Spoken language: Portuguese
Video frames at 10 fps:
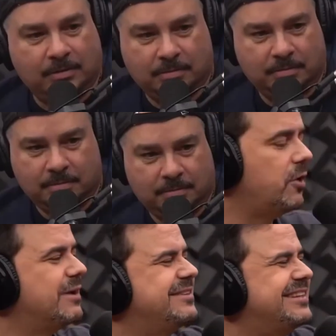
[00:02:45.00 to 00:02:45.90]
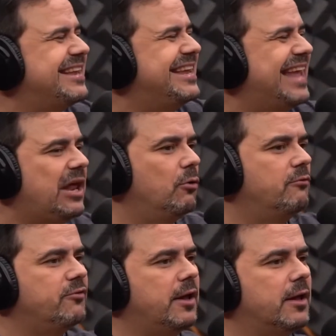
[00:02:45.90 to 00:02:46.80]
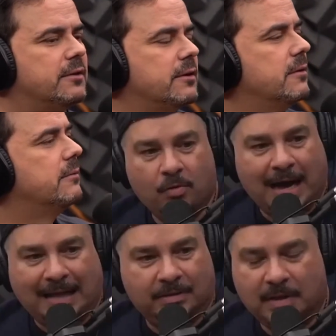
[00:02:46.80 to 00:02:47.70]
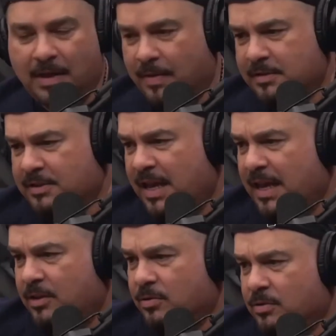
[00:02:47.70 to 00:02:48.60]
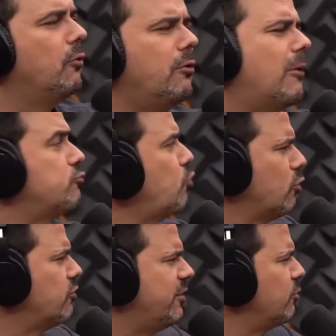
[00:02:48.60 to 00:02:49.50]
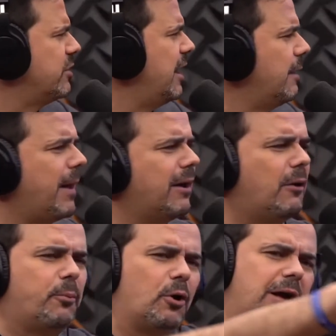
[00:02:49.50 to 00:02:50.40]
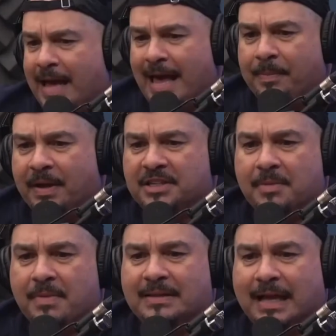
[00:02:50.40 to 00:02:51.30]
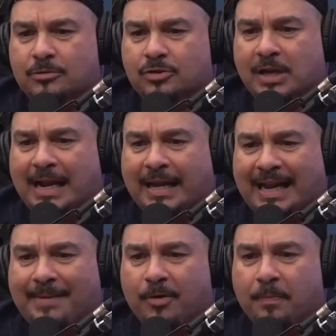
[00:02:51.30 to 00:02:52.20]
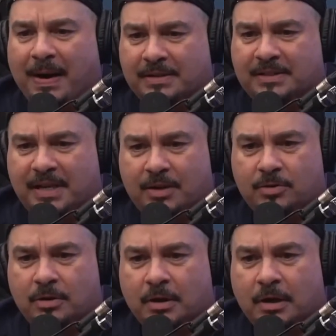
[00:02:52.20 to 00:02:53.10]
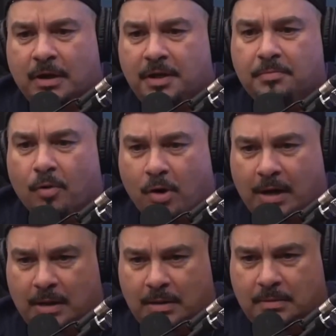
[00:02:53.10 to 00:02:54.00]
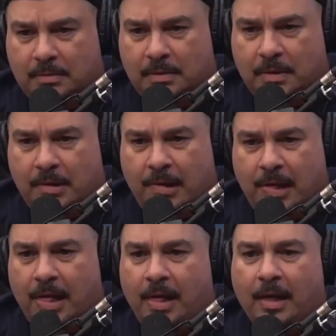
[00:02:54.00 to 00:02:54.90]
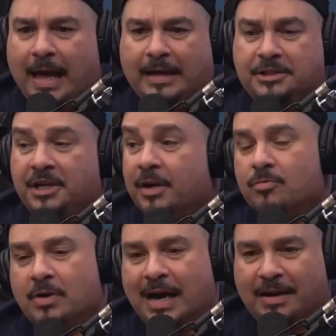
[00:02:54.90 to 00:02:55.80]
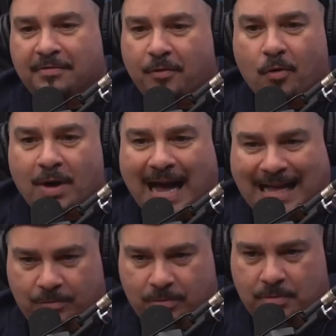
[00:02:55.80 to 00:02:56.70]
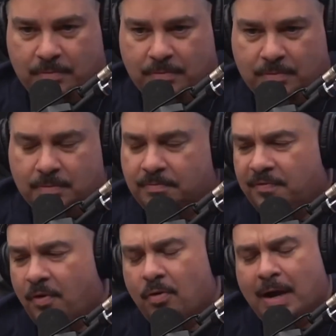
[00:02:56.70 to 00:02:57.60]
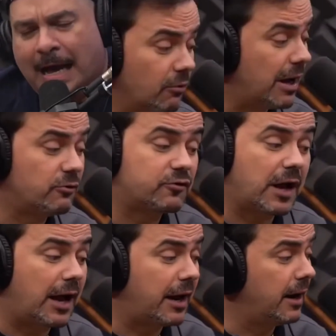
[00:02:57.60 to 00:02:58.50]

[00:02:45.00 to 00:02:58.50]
Não, o Bola não aceita ninguém novo que entra. Era folgado. Normal, não, normal, normal. Todo você odeia. Pega um programa, na época sabe. tinha mandado ele os caras que era meu parceiro ir embora. Ah, é. Aí chega um cara folgado. Não fui eu que cheguei no lugar dos caras.